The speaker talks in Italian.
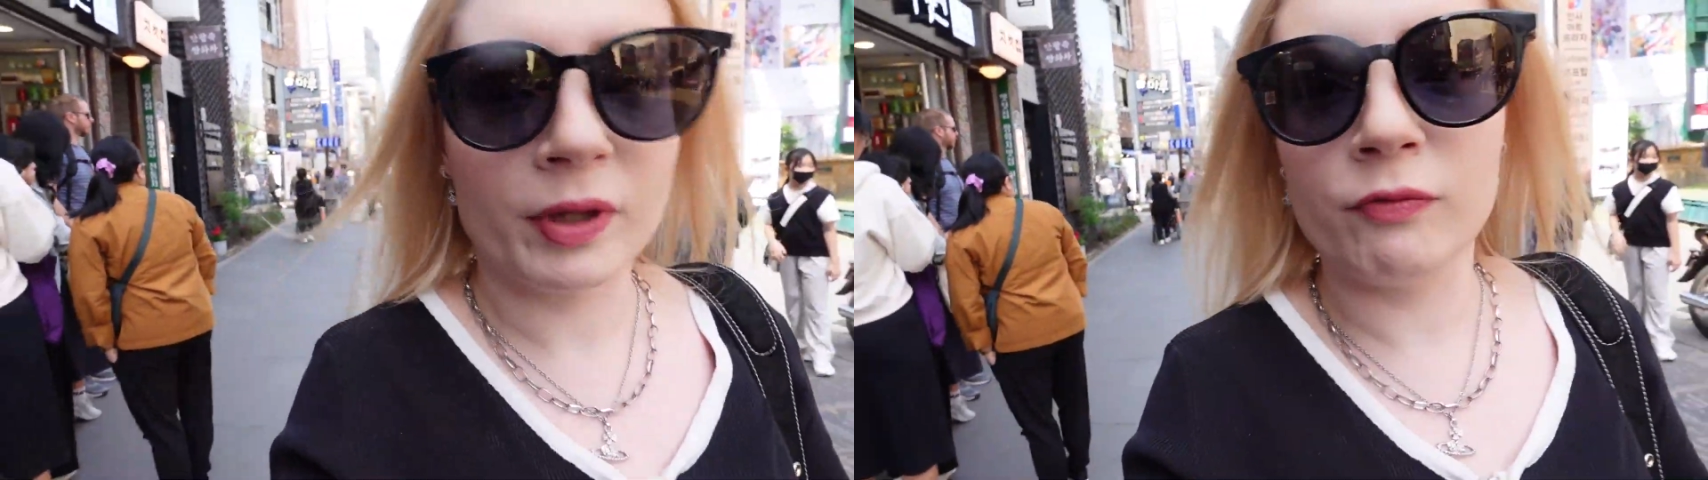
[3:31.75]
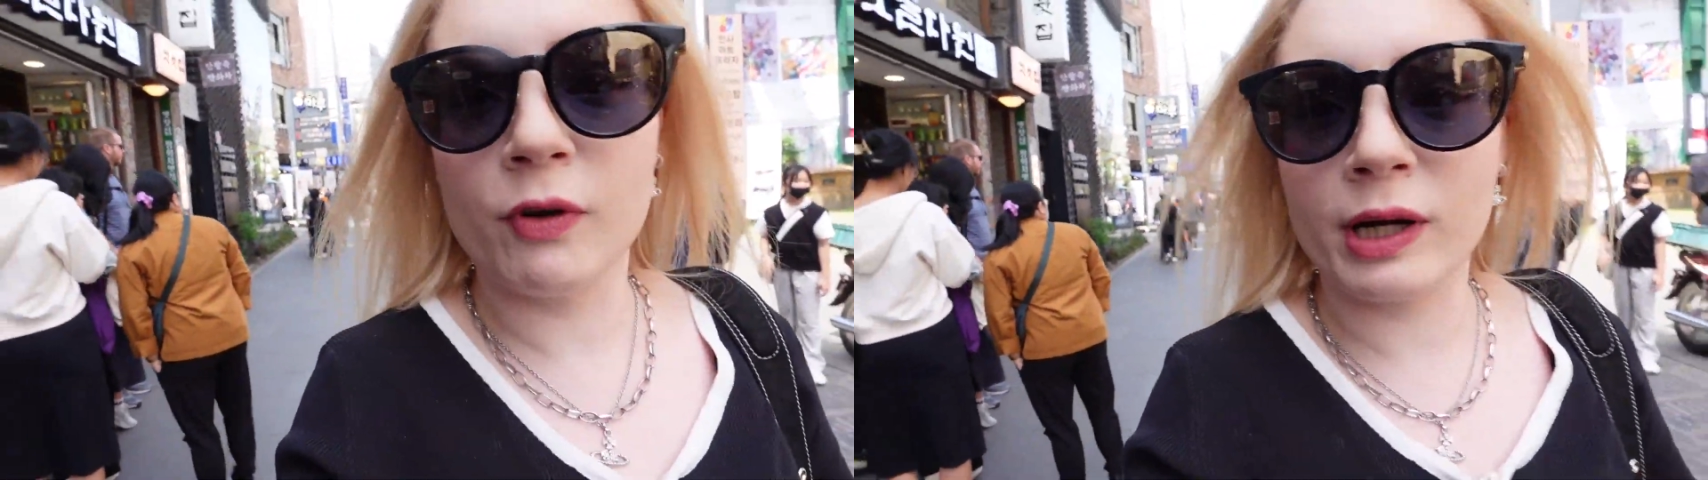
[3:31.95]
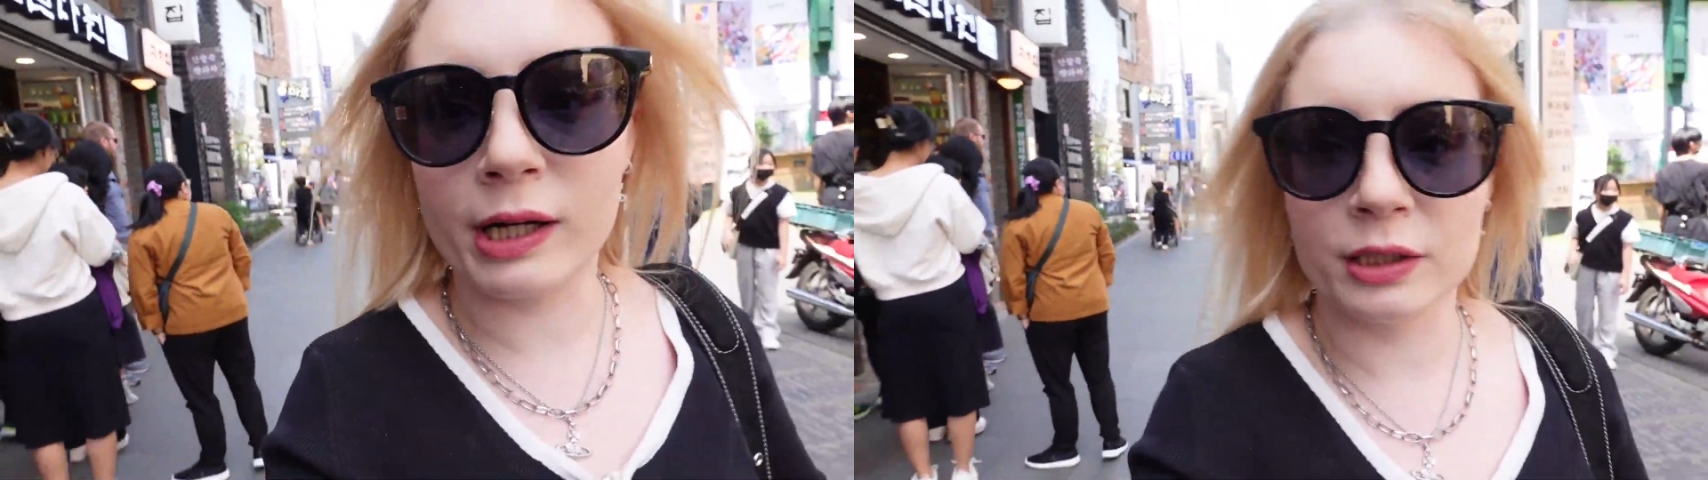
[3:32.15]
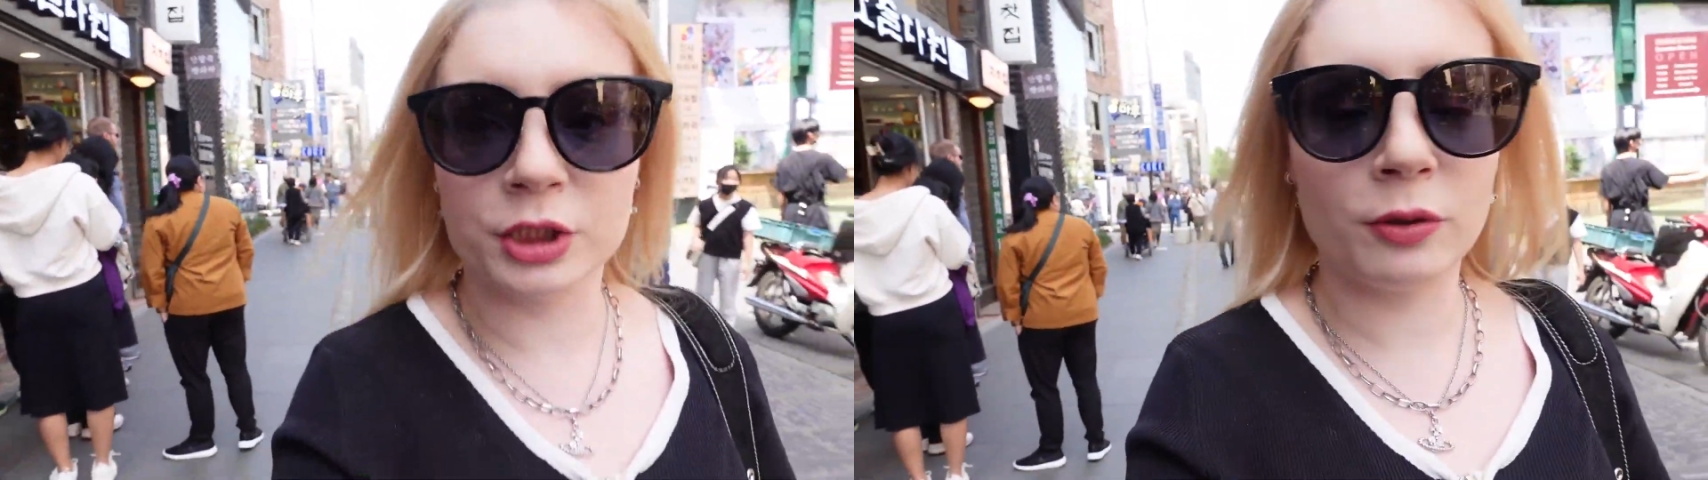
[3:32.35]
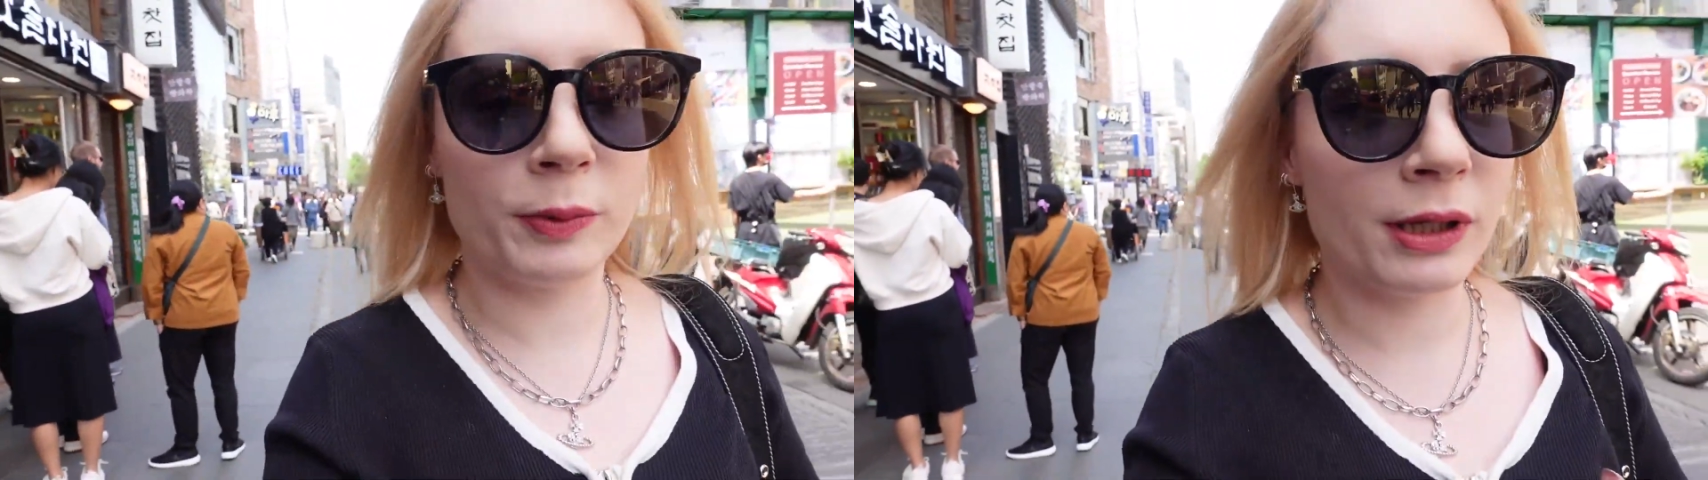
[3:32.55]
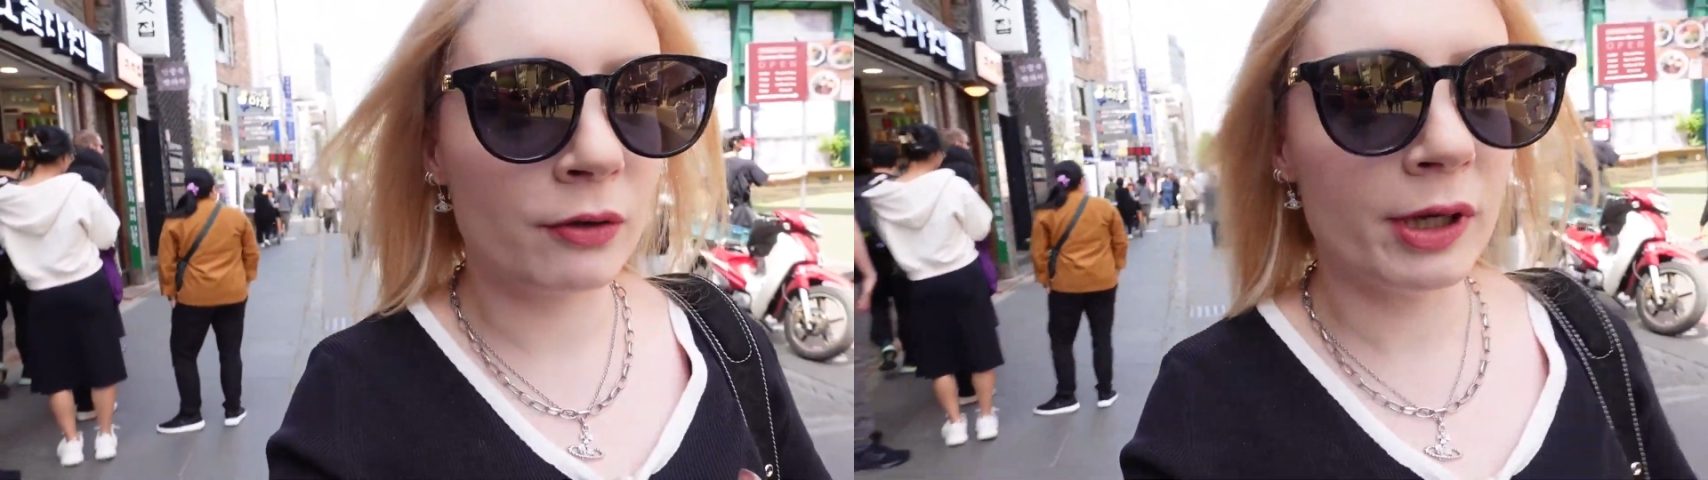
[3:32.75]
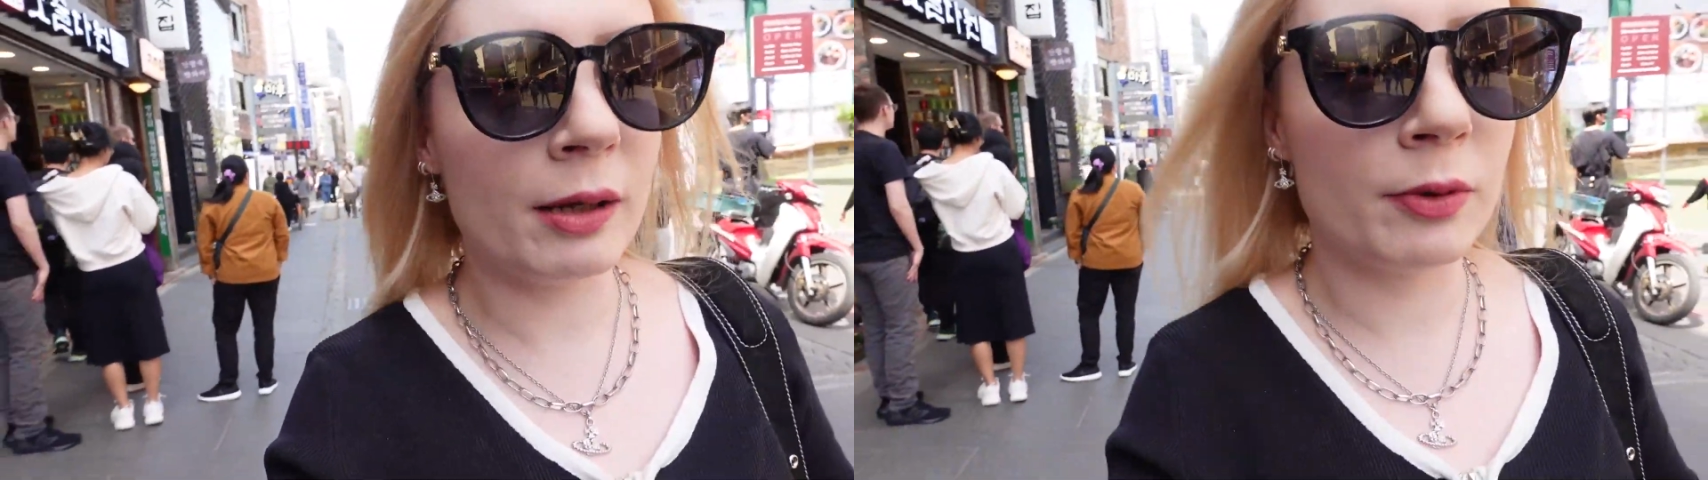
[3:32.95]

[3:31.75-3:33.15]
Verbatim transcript: vloggare in giro per la Corea